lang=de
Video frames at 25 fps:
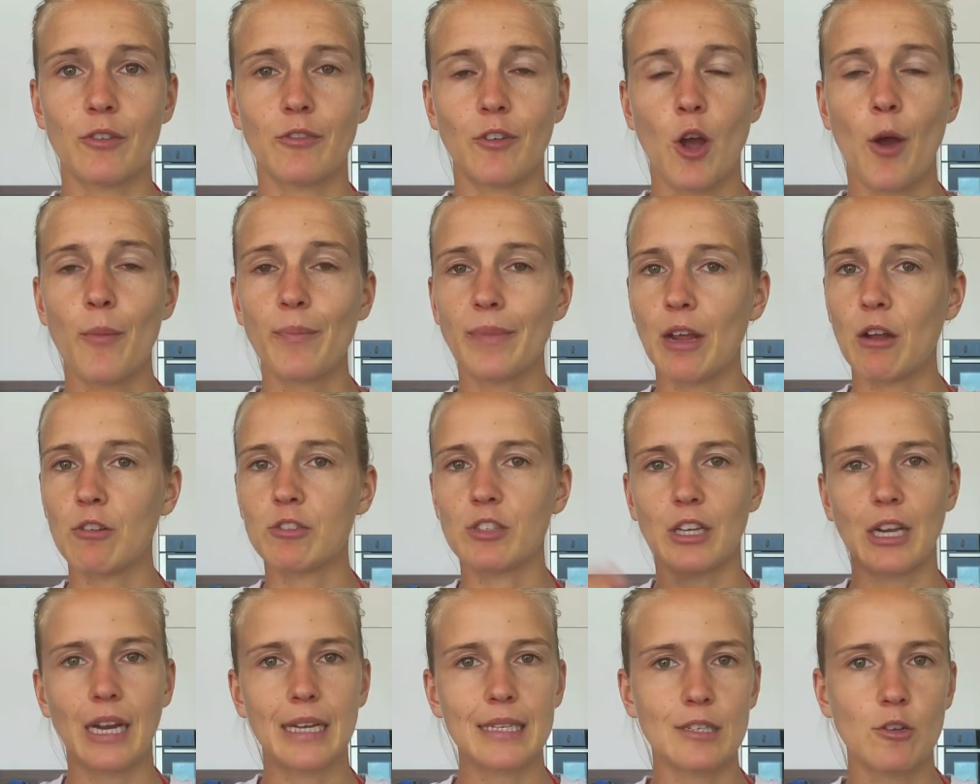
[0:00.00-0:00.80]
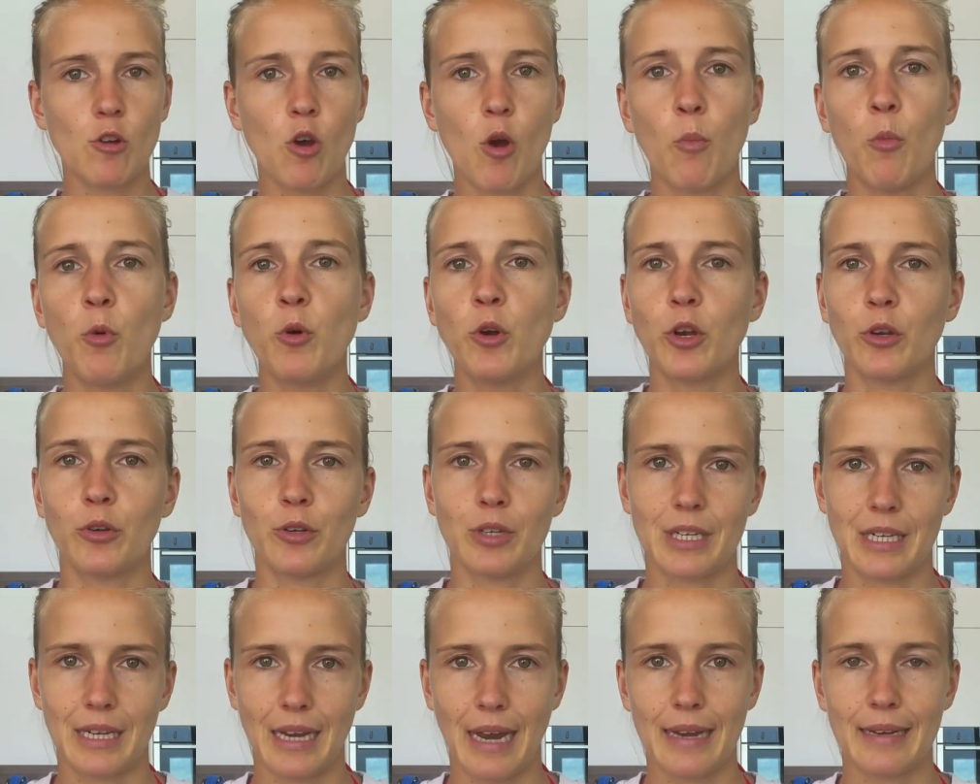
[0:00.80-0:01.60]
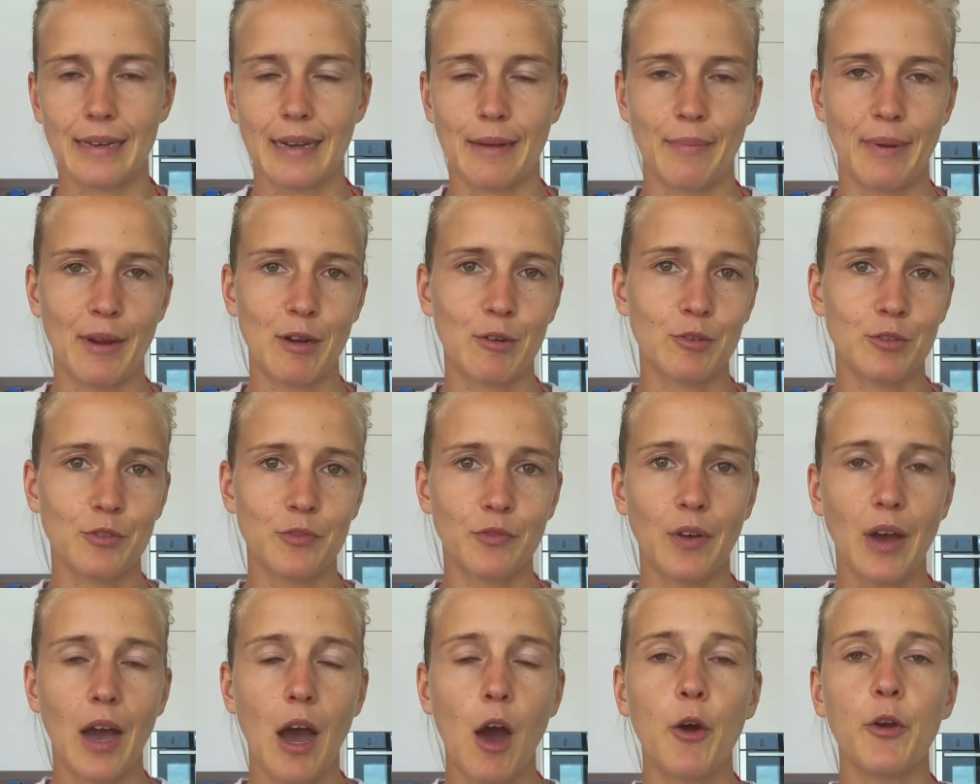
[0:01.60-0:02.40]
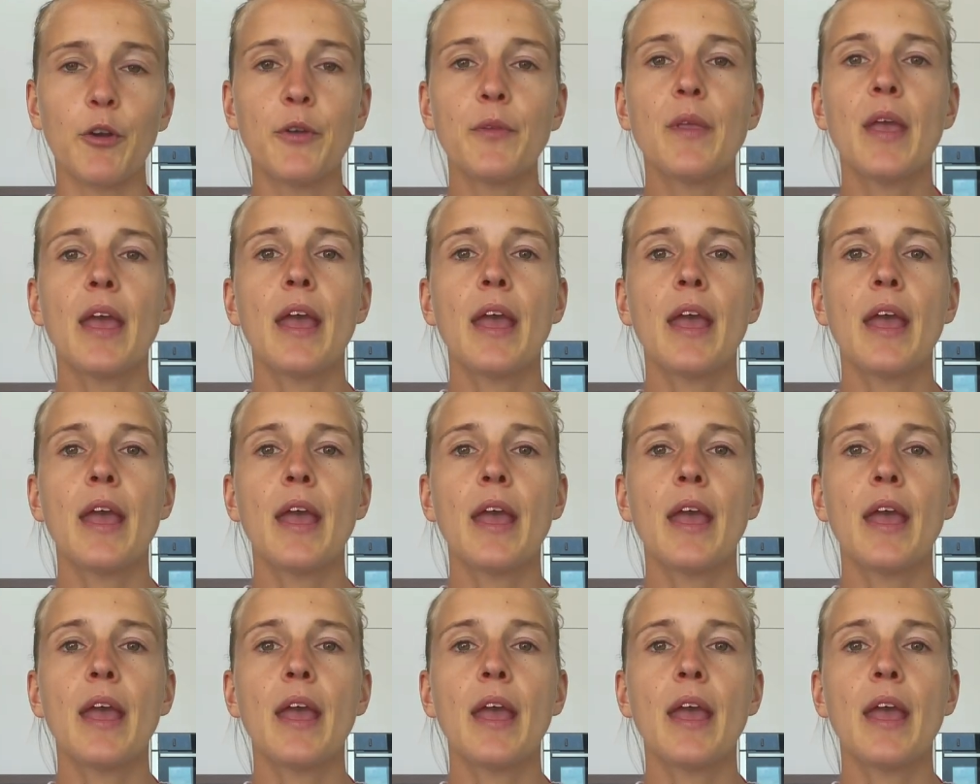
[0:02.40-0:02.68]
kommen ja unsere ganzen Hormone durcheinander bei uns Frauen.